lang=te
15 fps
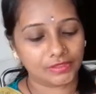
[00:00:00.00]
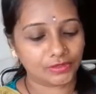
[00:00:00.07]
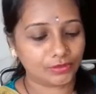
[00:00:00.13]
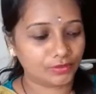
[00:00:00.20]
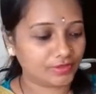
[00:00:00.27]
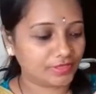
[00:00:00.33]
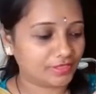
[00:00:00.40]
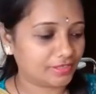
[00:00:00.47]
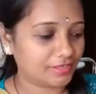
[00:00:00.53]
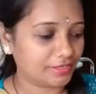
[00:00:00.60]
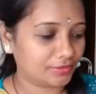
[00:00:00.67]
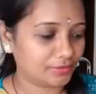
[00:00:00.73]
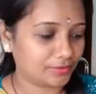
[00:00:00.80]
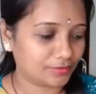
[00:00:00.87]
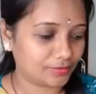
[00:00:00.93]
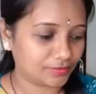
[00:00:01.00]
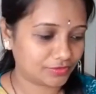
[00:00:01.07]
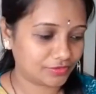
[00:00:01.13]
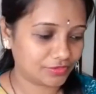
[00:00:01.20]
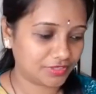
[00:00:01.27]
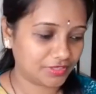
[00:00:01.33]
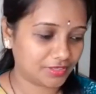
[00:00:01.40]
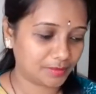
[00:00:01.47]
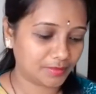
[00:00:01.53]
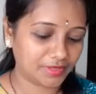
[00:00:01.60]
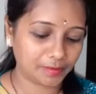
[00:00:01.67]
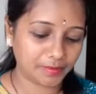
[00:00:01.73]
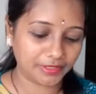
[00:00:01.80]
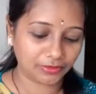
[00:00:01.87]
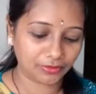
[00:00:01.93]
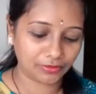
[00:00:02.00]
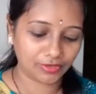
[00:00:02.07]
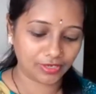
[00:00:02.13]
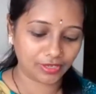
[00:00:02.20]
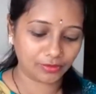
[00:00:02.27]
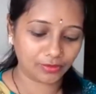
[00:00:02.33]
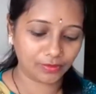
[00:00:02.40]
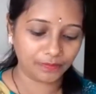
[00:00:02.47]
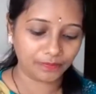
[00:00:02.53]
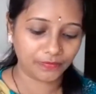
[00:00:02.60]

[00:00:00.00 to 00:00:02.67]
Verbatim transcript: సో ఇది నేను చీర మీద పెట్టుకున్నాను